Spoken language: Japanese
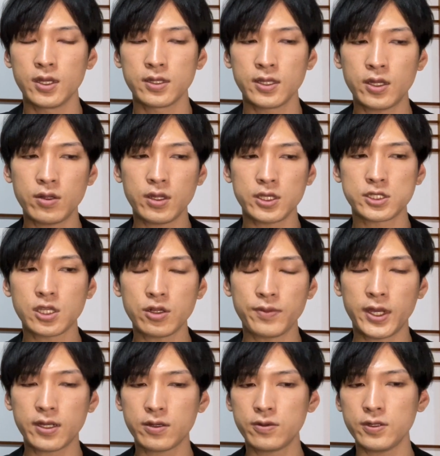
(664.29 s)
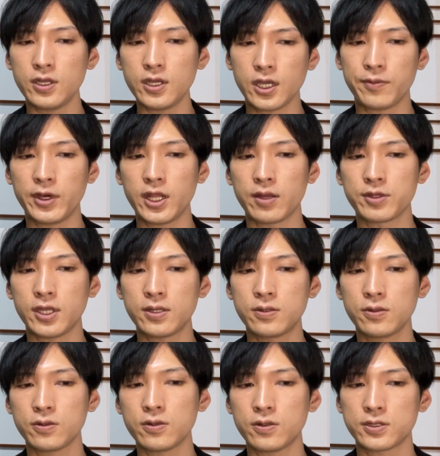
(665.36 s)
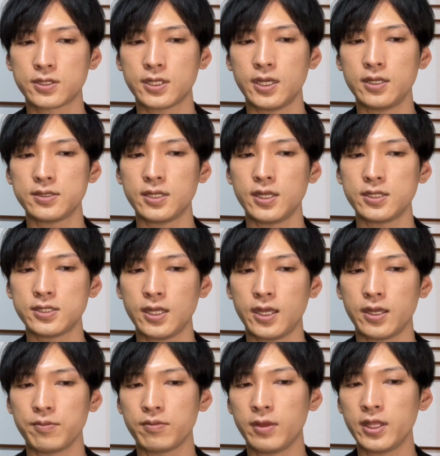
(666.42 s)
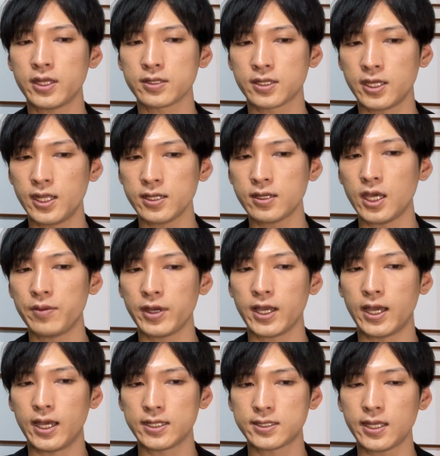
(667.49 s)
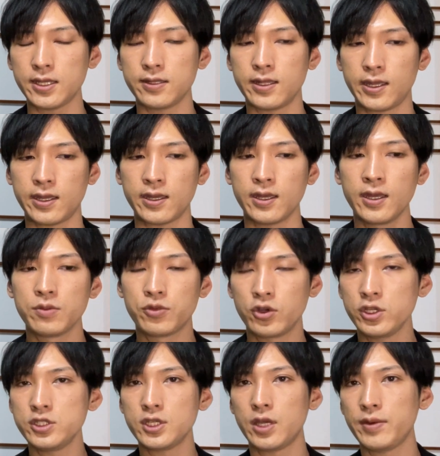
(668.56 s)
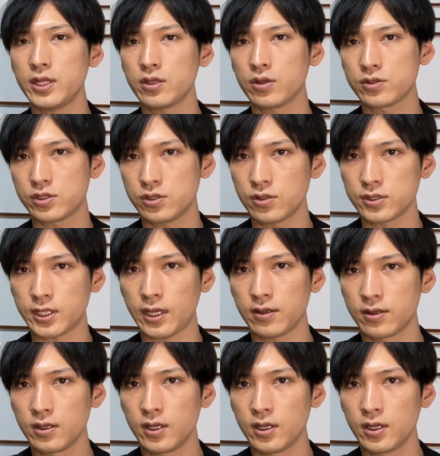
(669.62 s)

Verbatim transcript: なので、下の マックディー がまだデッドクロス形成して、まだ下落幅が浅いんで、ボリンジャーバンドの中央線、